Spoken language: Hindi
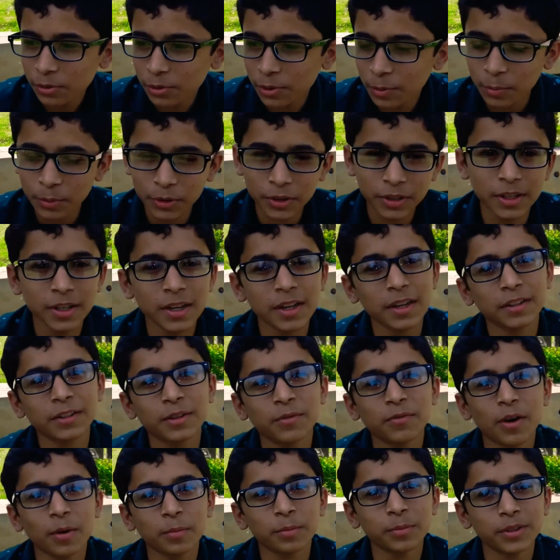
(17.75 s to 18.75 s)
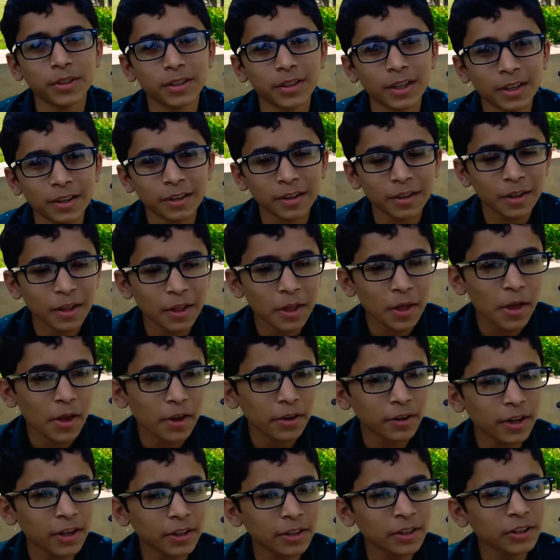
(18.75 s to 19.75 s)
तो मुर्गी ने जवाब दिया
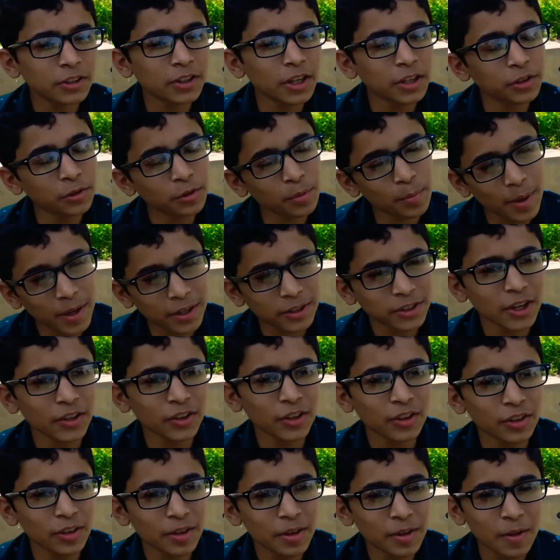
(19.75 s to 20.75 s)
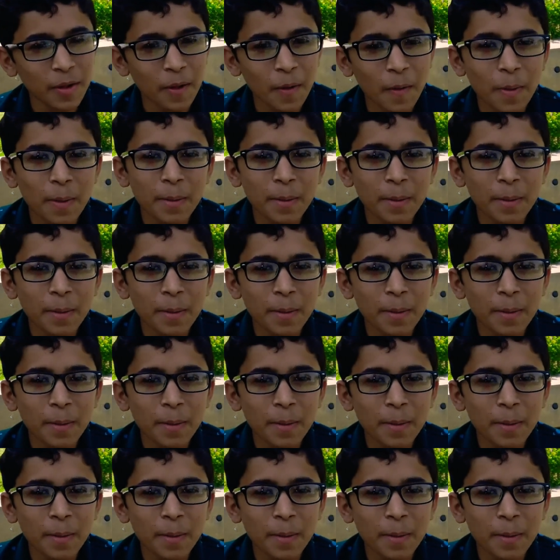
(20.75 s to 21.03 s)
करनी शादी तुम्हारे साथ ही थी